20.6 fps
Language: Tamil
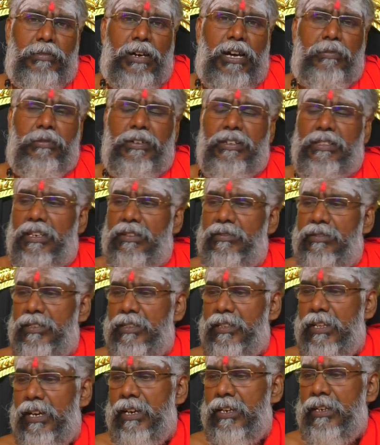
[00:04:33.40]
மார்பகத்தில்
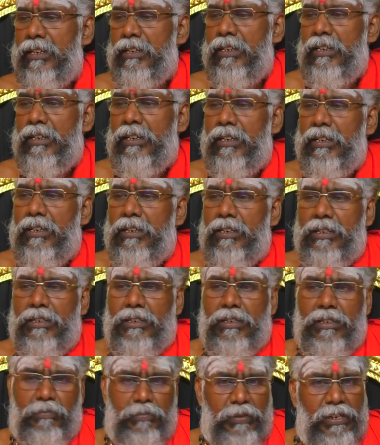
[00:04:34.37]
விழுந்தா
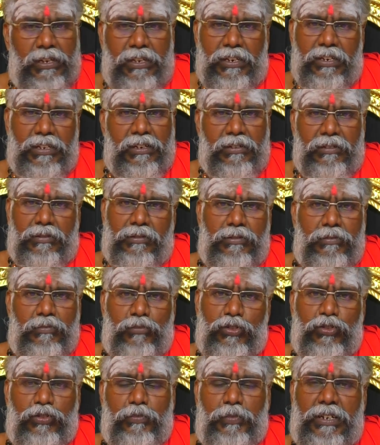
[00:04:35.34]
இப்படி இருக்குது
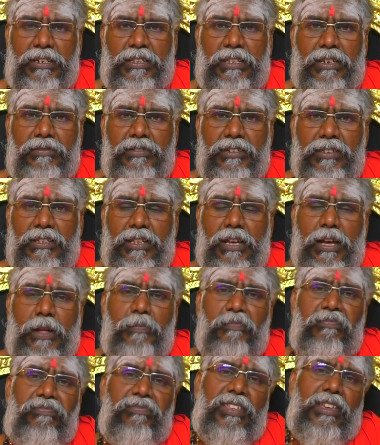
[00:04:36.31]
முதுகு பக்கத்தில் விழுந்தா
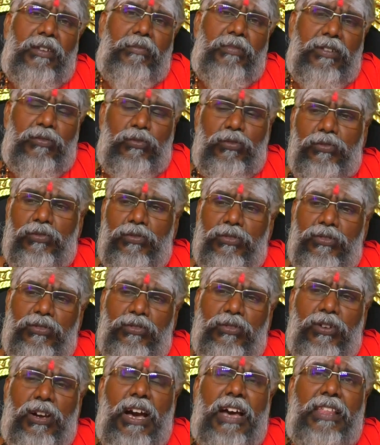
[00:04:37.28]
இப்படி
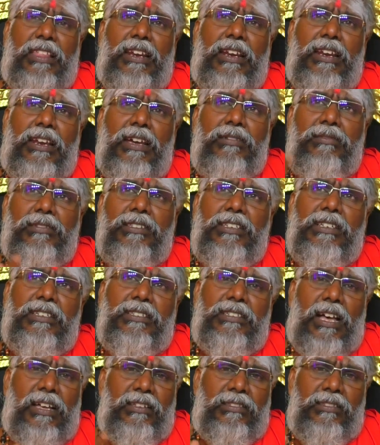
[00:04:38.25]
ஒன்று தூங்கும் அதெல்லாம் வந்து
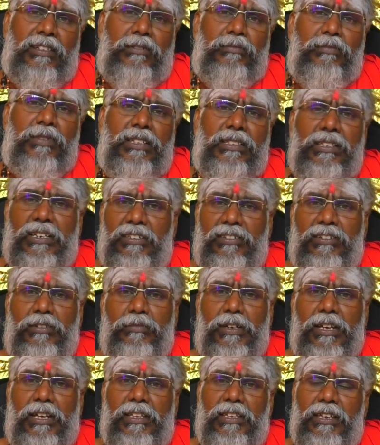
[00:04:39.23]
நீங்கள் சாஸ்திரம் பார்த்து
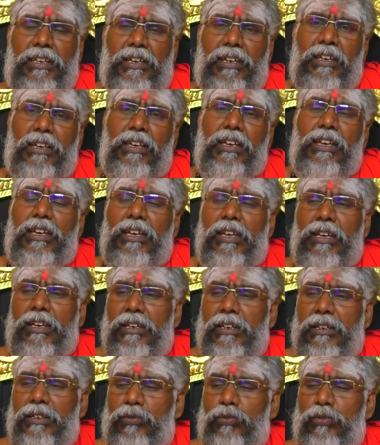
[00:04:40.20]
கஷ்டப்படாதீங்க
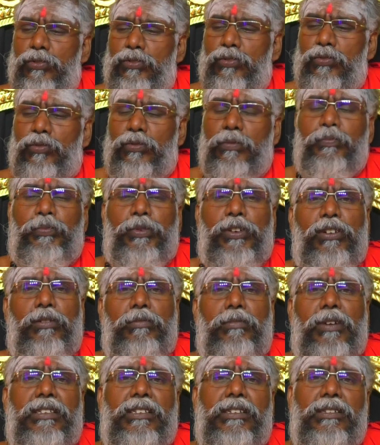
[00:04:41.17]
கொஞ்சம்
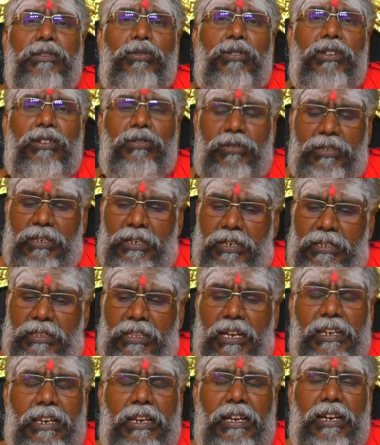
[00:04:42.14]
உப்பையும் மஞ்சத்தூளையும் கொஞ்சம்
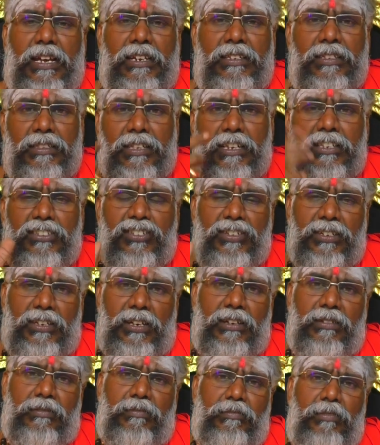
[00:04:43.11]
தண்ணியில் கரைச்சி
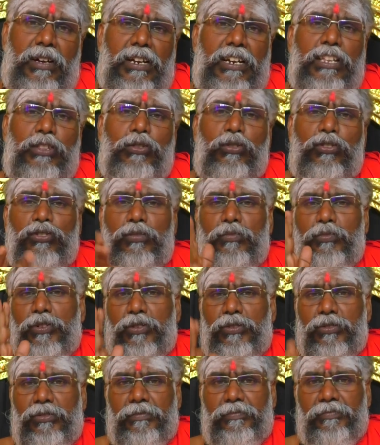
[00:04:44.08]
தெளிச்சிங்க பல்லி தோஷம்
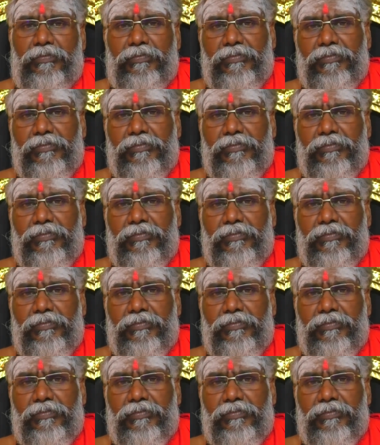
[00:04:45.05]
போயிடும்